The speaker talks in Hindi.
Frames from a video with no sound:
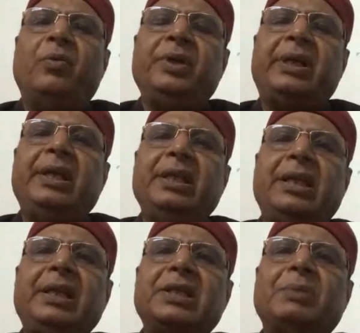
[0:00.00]
उनके
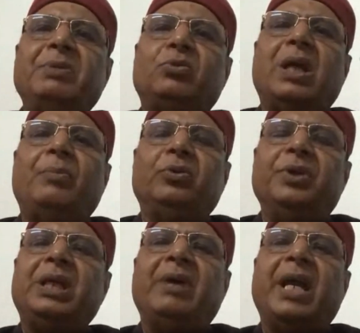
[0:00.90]
निधन के समय थोड़ा बहुत
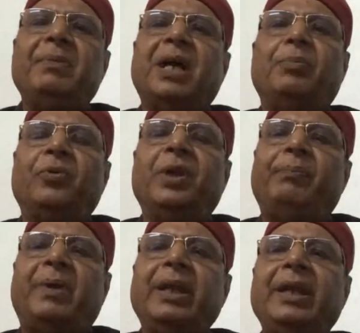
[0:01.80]
उनके बारे में आप लोगों ने
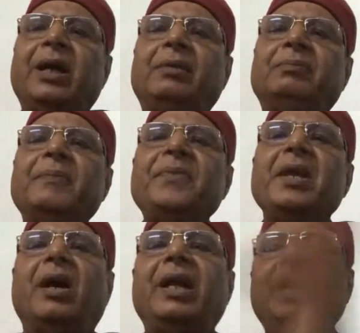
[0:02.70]
पढ़ लिया
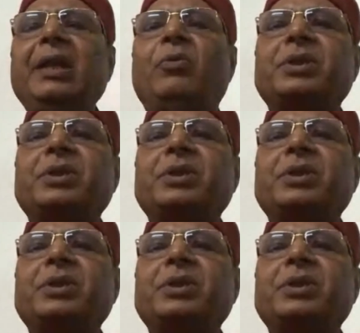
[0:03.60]
लेकिन हो